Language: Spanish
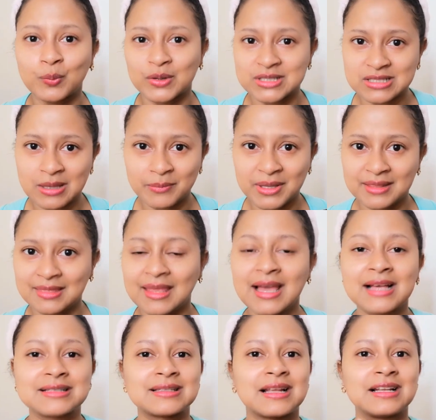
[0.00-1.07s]

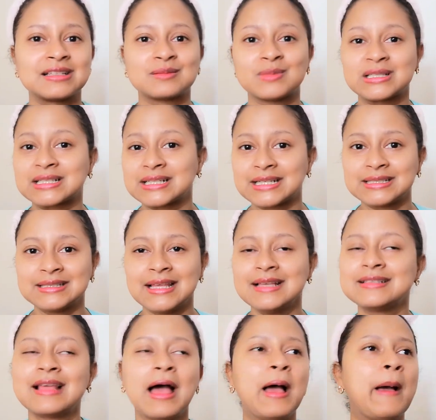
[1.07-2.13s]
supuestamente hasta las más
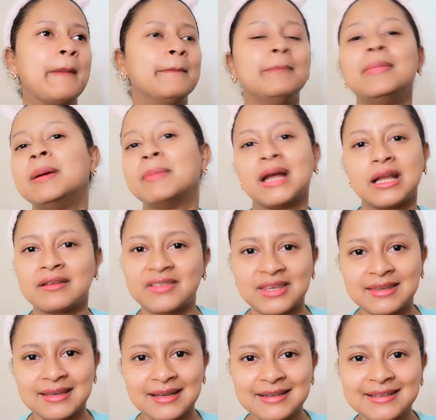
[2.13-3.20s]
grandes me
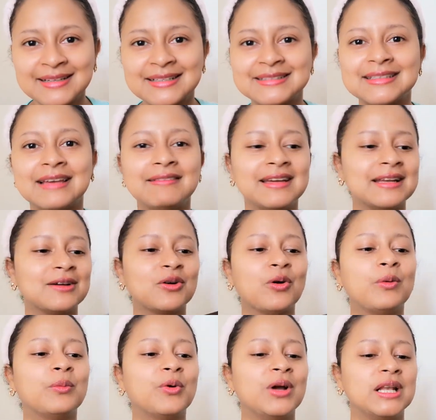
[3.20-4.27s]
maravillan de ver
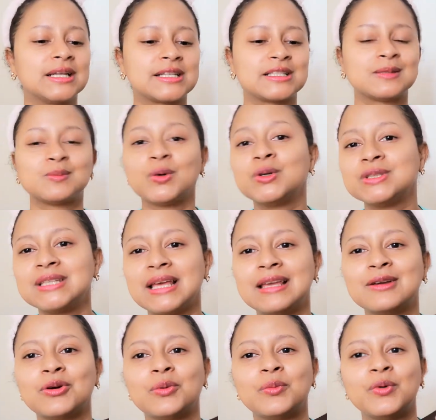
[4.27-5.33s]
cómo Él responde
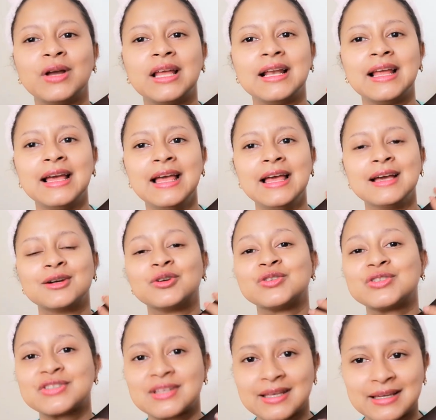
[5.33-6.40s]
y cómo Él
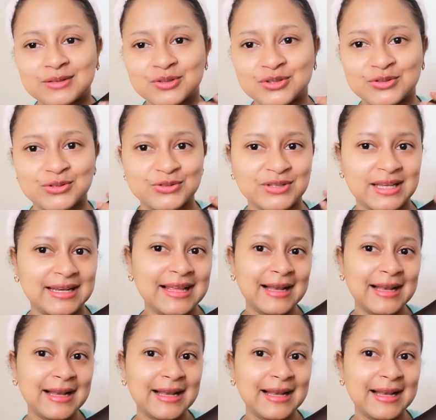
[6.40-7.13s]
concede nuestros